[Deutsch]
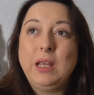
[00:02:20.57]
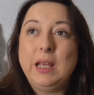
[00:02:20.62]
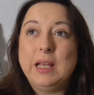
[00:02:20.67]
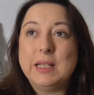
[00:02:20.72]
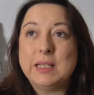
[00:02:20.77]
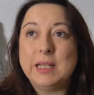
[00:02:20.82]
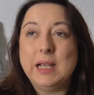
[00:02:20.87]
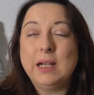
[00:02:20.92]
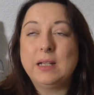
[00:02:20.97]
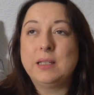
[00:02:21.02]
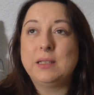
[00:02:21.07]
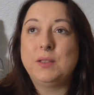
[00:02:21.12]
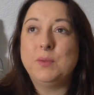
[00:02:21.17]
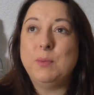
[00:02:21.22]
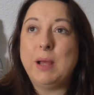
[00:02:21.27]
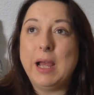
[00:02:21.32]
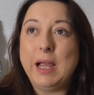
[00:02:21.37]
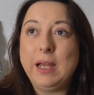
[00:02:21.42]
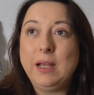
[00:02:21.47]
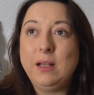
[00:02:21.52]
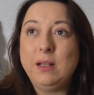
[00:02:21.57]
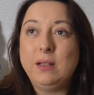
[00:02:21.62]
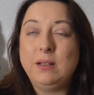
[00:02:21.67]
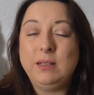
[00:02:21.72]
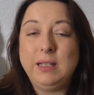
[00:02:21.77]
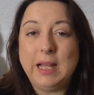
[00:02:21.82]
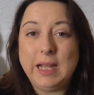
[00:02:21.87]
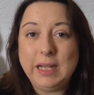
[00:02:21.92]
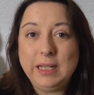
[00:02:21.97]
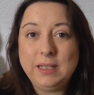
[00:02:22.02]
er sagt, zum einen
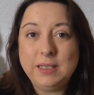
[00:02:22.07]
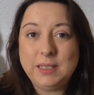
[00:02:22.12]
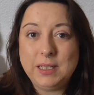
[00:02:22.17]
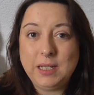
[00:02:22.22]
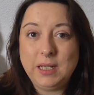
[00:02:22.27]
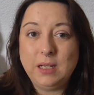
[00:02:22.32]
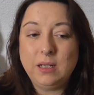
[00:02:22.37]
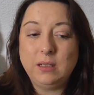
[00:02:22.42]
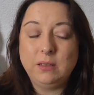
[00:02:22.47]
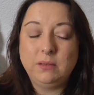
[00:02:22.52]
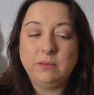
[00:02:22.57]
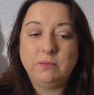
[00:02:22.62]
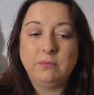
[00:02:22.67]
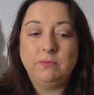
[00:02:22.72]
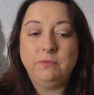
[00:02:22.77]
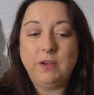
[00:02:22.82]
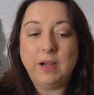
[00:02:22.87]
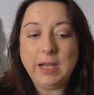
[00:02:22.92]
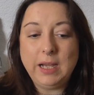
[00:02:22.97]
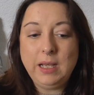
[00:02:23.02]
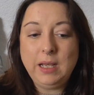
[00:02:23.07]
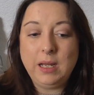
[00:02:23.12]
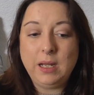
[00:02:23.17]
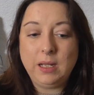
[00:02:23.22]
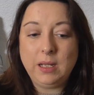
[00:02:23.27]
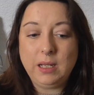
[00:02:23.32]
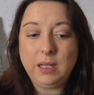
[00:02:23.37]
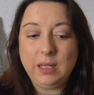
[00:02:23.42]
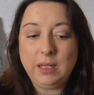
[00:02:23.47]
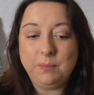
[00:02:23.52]
leidet er, weil
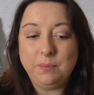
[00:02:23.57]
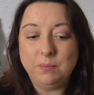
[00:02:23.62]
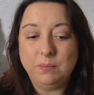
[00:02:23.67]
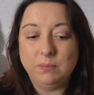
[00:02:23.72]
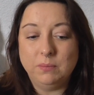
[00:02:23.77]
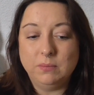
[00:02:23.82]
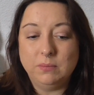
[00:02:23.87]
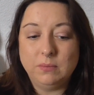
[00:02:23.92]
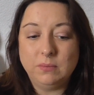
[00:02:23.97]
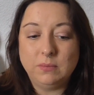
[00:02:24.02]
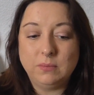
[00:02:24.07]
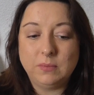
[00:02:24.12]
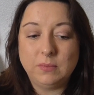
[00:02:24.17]
er eben,